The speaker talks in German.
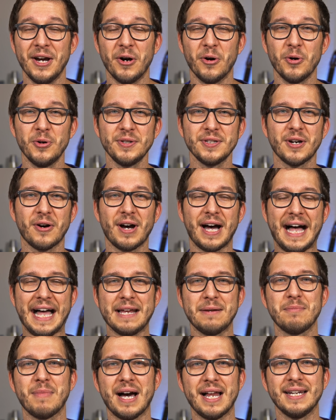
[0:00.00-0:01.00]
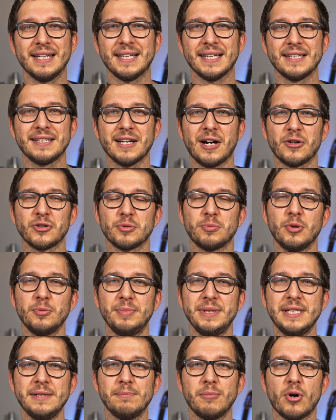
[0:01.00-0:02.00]
Und auch einmalig in der
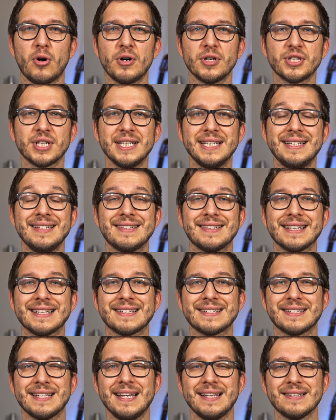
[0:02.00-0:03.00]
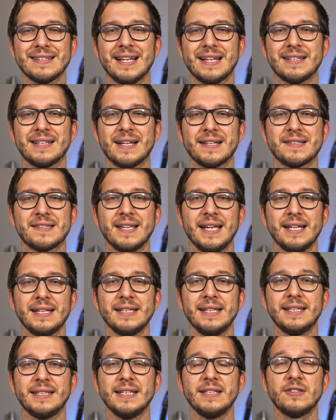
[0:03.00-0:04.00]
Automobilbranche ist, dass Tesla
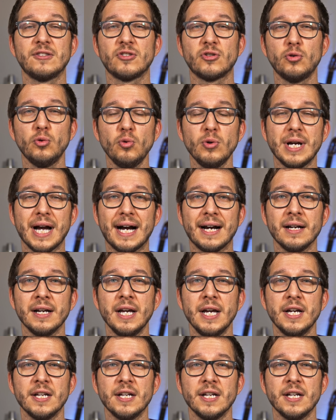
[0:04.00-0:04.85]
tatsächlich den Zugang